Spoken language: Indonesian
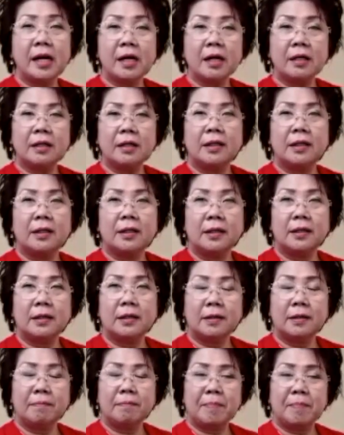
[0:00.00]

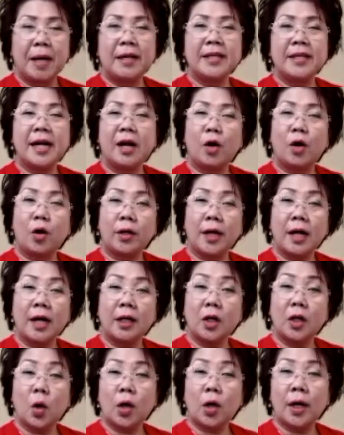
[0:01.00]
uh, banyak orang
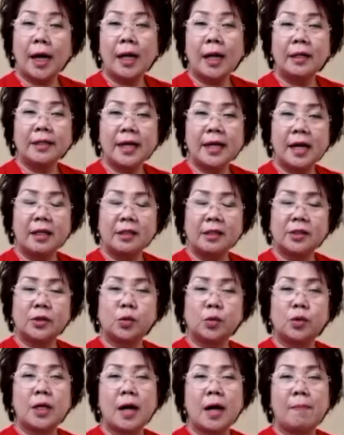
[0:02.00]
lokal yang
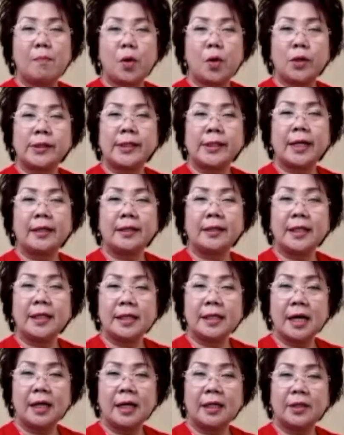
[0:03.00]
sudah bosan
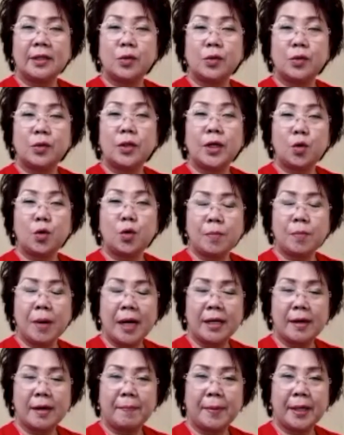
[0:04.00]
tinggal tuh di rumah
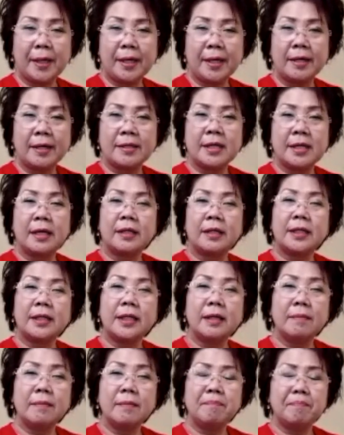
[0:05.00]
ya Pak ya.
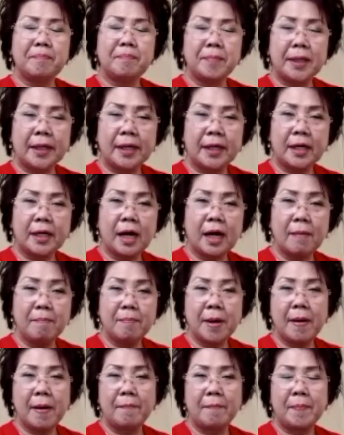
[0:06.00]
Jadi
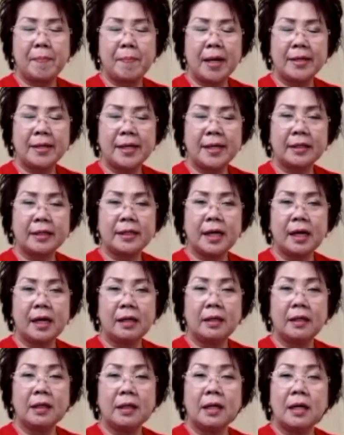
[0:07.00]
mereka ba banyak
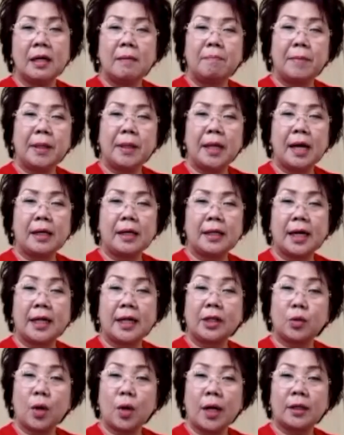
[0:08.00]
yang
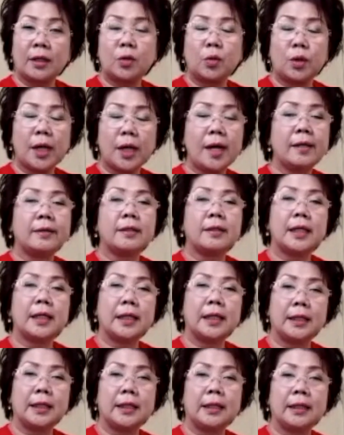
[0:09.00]
melanggar tuh aturan
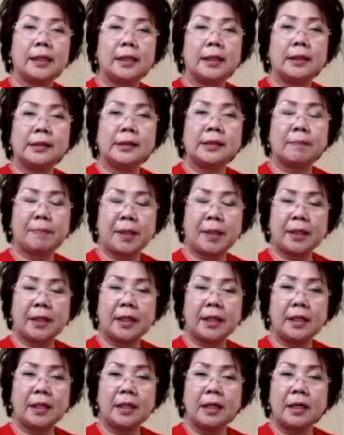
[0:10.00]
uh,
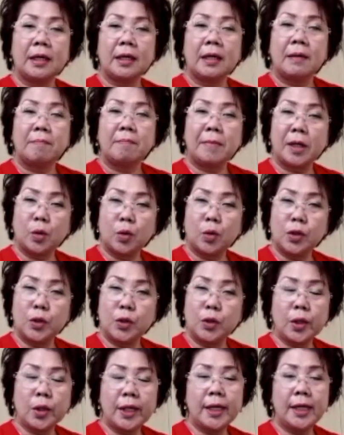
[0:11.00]
seperti
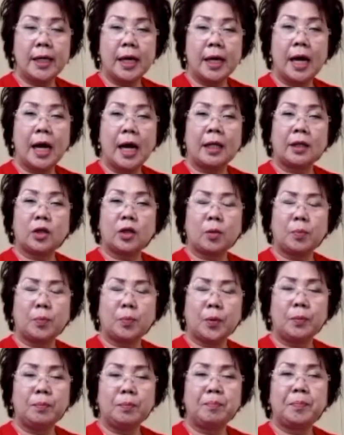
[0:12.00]
mengunjungi
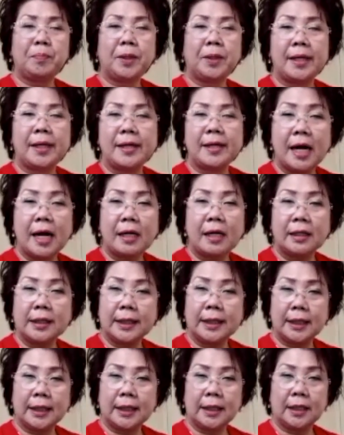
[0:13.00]
ataupun
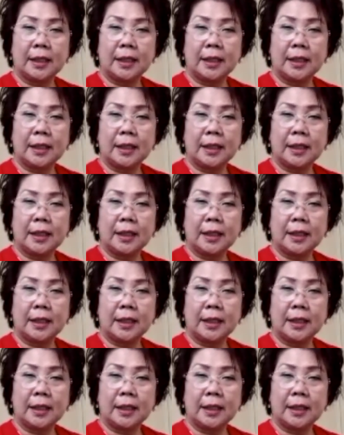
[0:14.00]
berenang ke